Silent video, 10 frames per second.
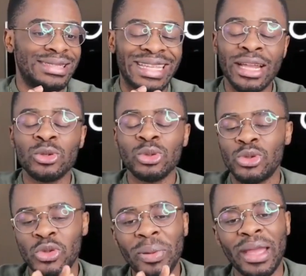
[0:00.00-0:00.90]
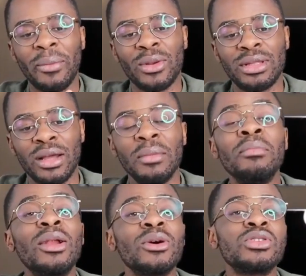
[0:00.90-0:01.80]
C'est quelque chose de super important.
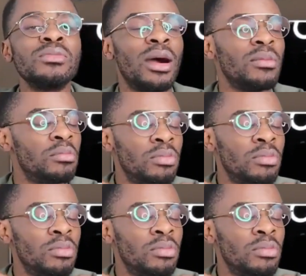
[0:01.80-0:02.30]
Malheureusement,